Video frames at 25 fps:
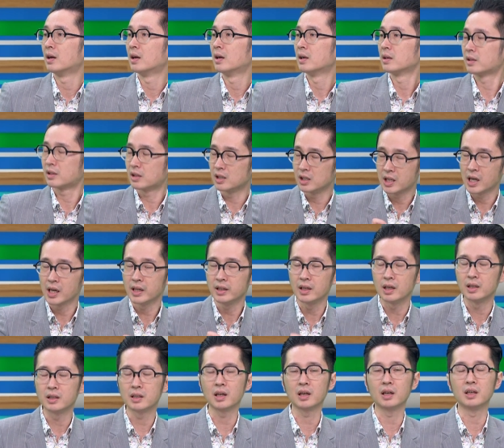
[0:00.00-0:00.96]
时间
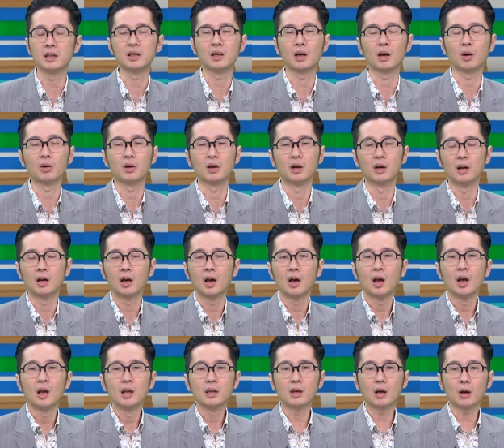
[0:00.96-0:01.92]
点是很巧合，
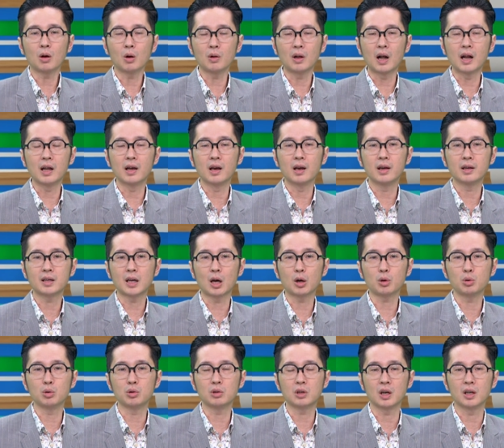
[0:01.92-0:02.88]
那后来呢？萧
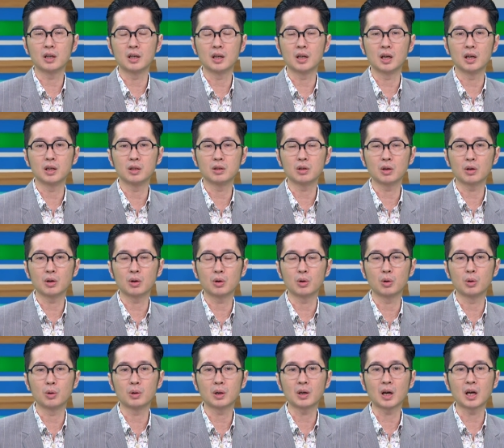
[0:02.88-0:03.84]
旭晨呢
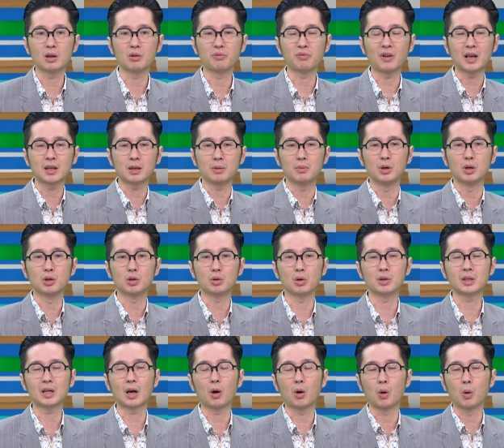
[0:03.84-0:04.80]
就开始发声明说
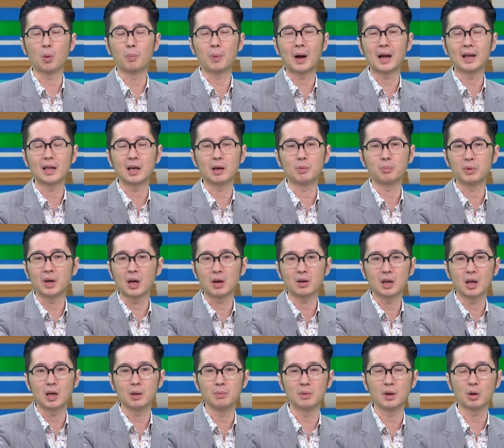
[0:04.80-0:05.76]
叫侯办呢不要
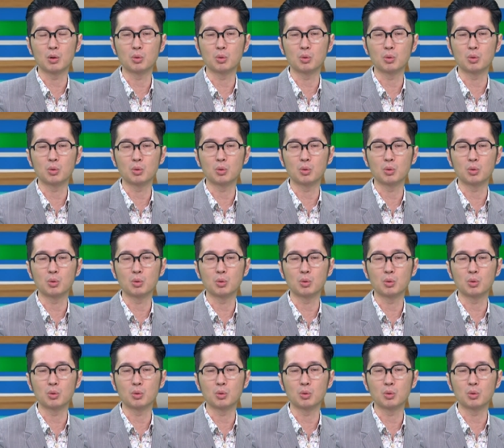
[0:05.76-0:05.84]
在那边